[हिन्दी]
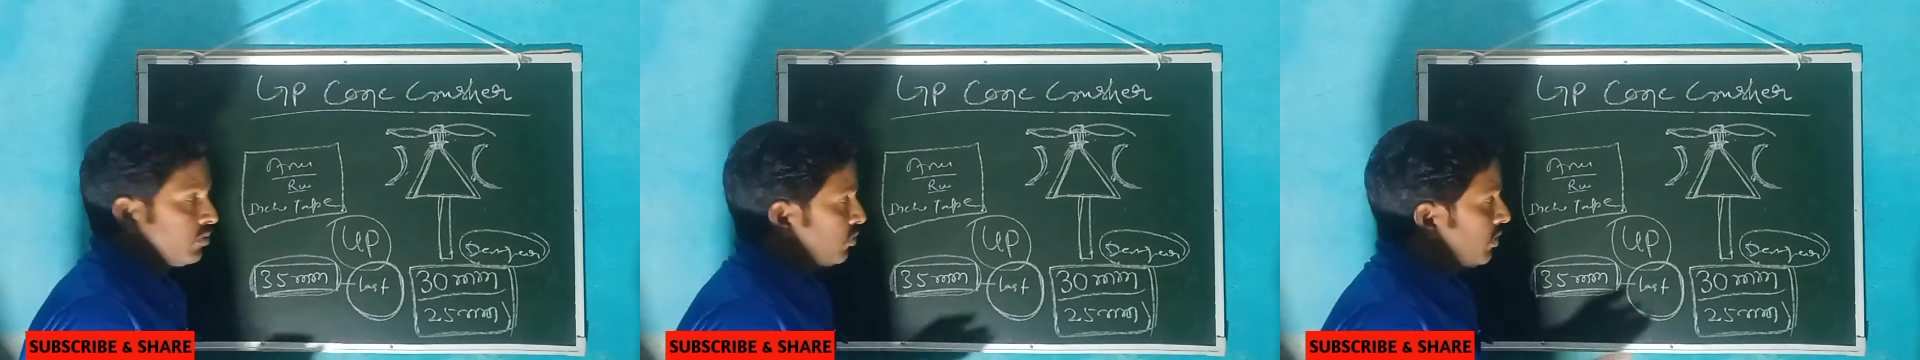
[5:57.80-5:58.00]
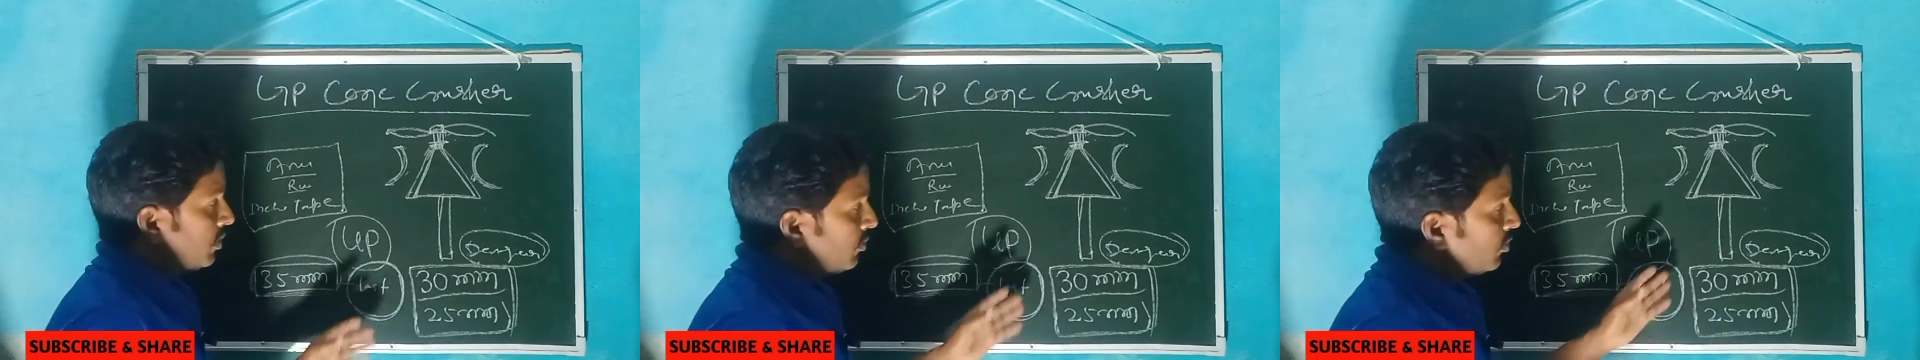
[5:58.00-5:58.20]

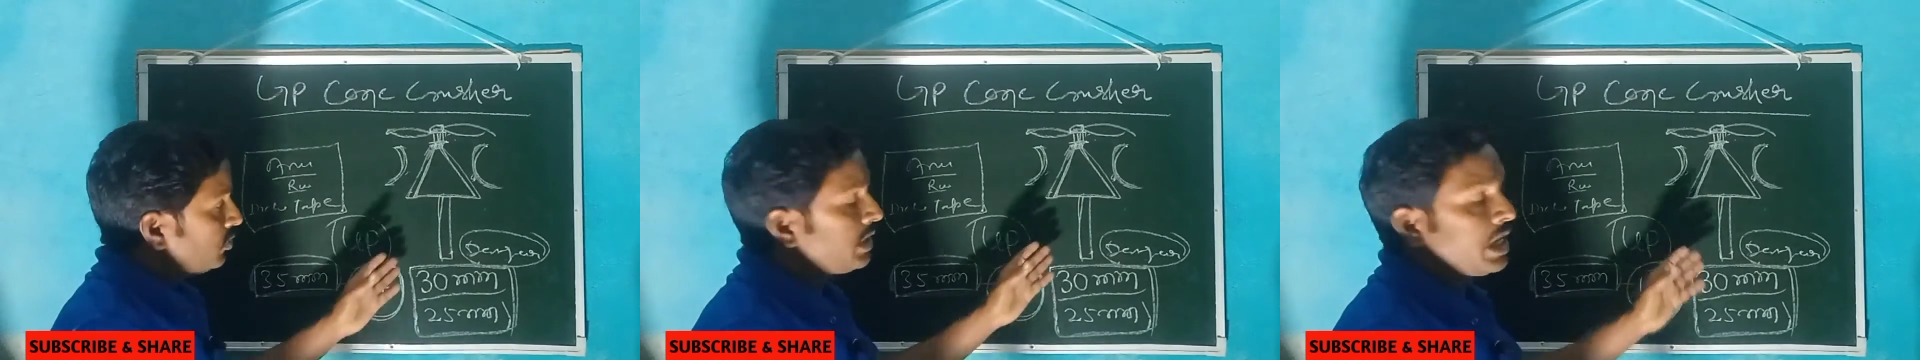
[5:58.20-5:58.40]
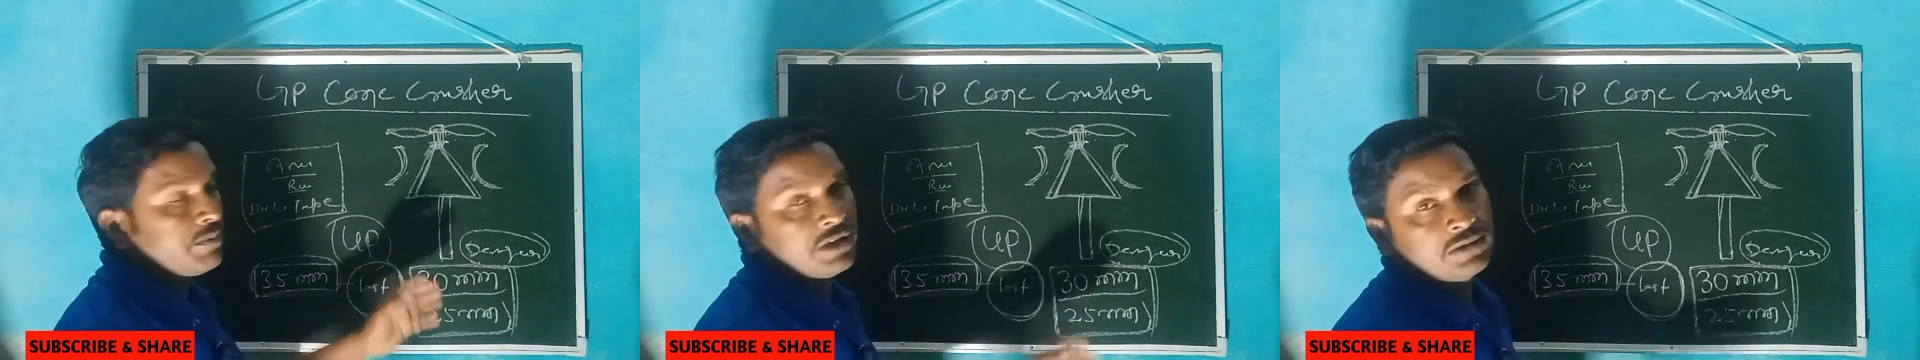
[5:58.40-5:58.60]
थोड़ा बहुत
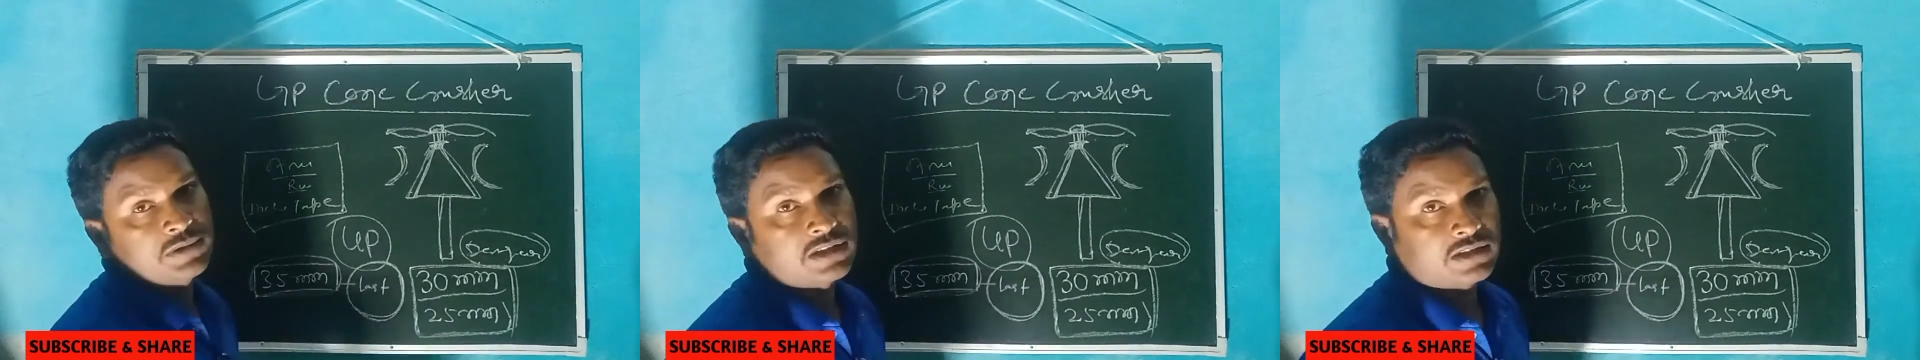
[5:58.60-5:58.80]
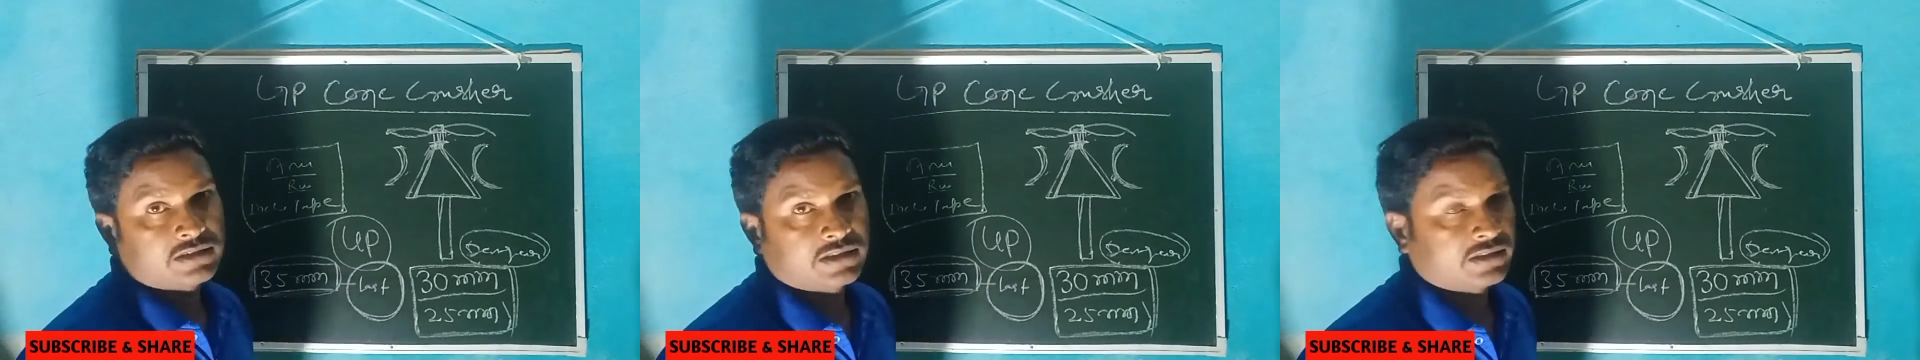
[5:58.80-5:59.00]
डैमेज भी
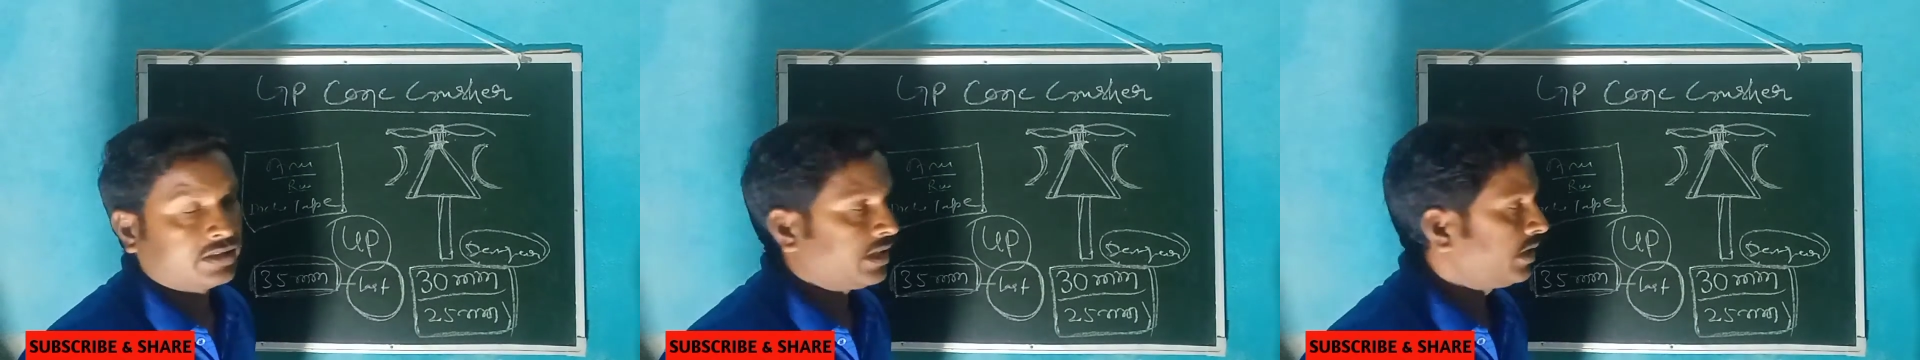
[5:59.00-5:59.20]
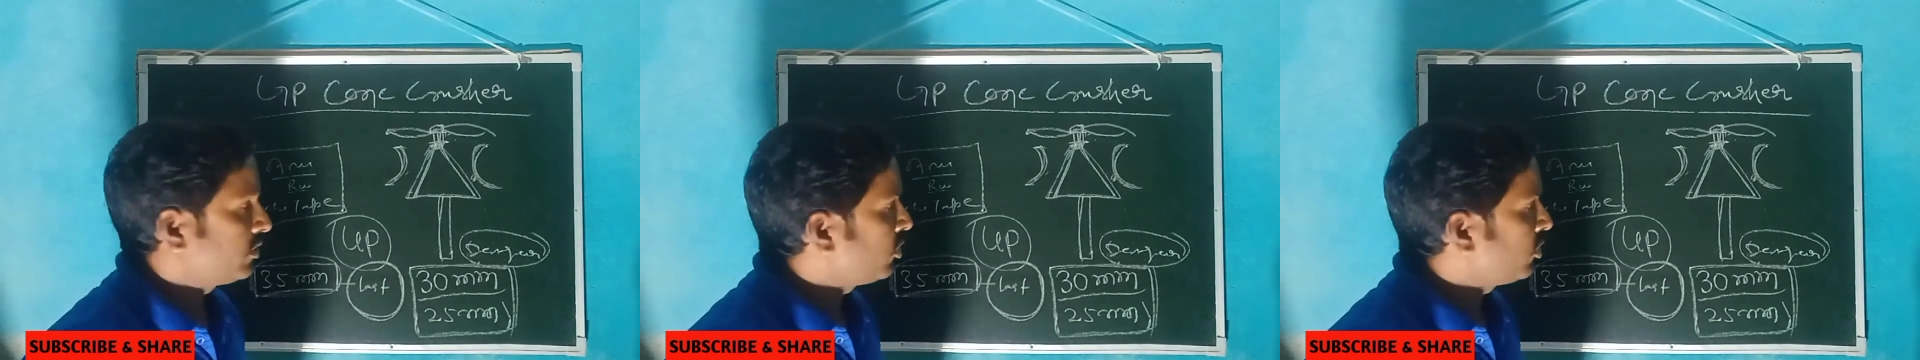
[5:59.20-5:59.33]
कर सकता है